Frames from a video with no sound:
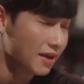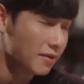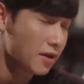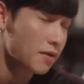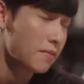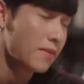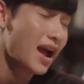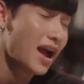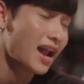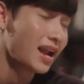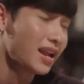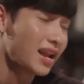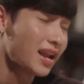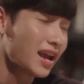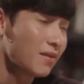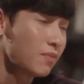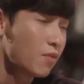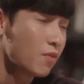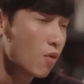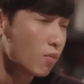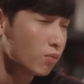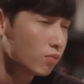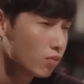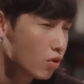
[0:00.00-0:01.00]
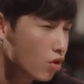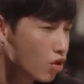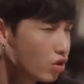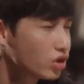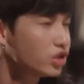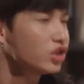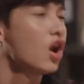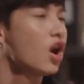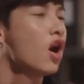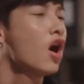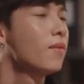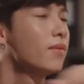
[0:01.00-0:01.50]
เจ๋งมาก ๆ เลยนะ ผมโค
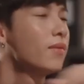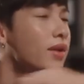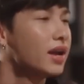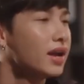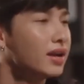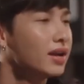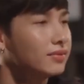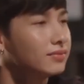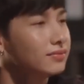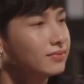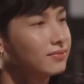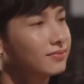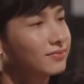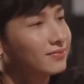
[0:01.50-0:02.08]
ตรชอบเลย